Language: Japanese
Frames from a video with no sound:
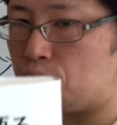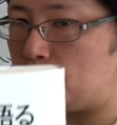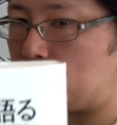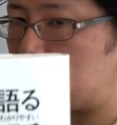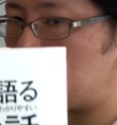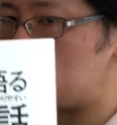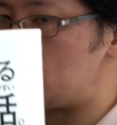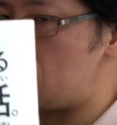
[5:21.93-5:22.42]

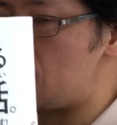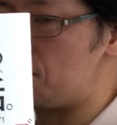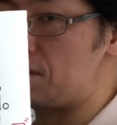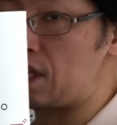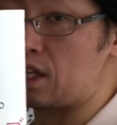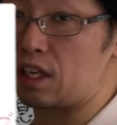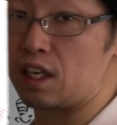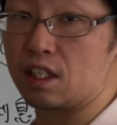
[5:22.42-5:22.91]
ベストセラー
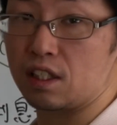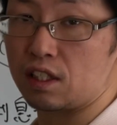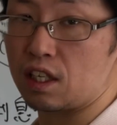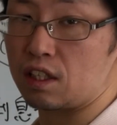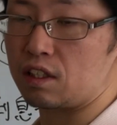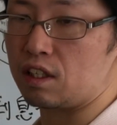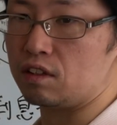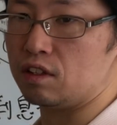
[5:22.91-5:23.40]
みたいな感じに
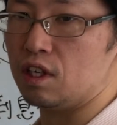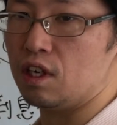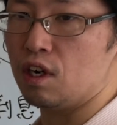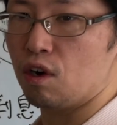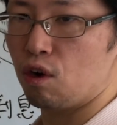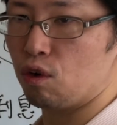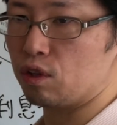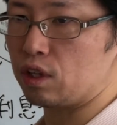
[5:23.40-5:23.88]
なってる
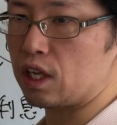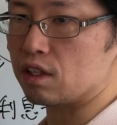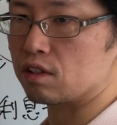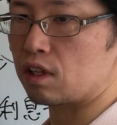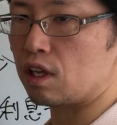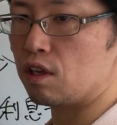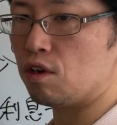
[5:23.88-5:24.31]
本なんですけ